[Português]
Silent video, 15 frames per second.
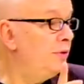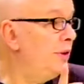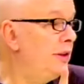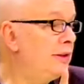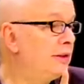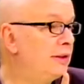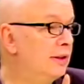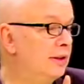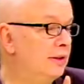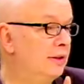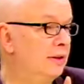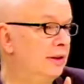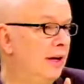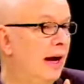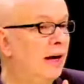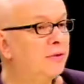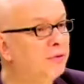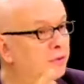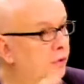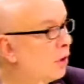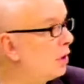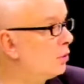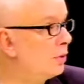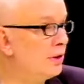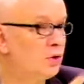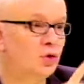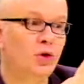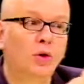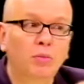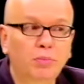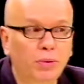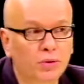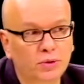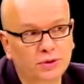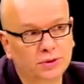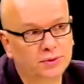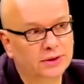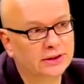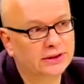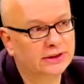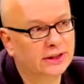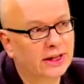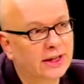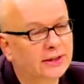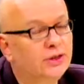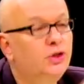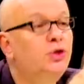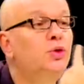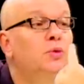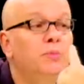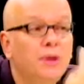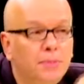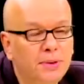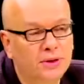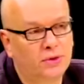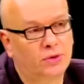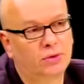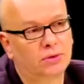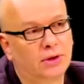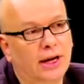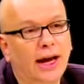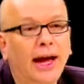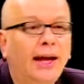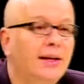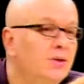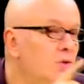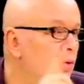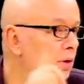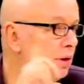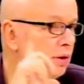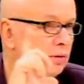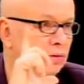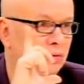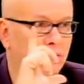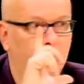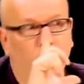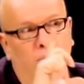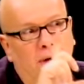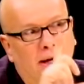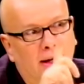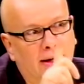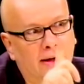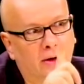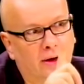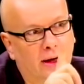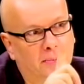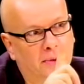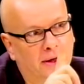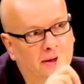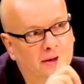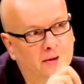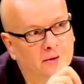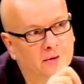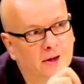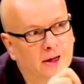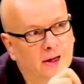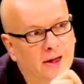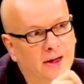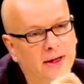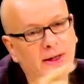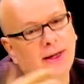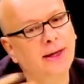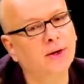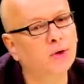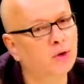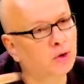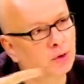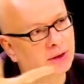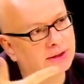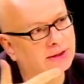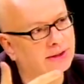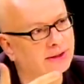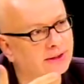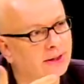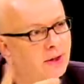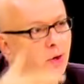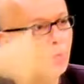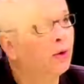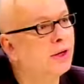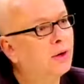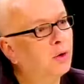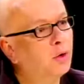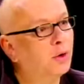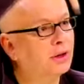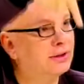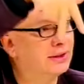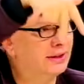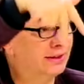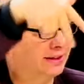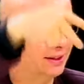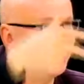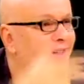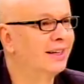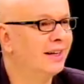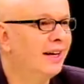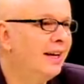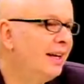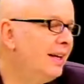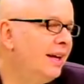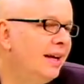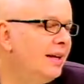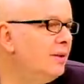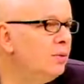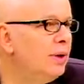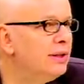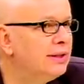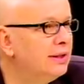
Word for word: de vista. Ponto a de foto é vista. é só um ponto de vista. É, isso aí. É. De uma pessoa. Ela escolheu como é que ela ia olhar para aquilo. E quem olhou assim? Ou quem olhou assim? É, é isso aí. Não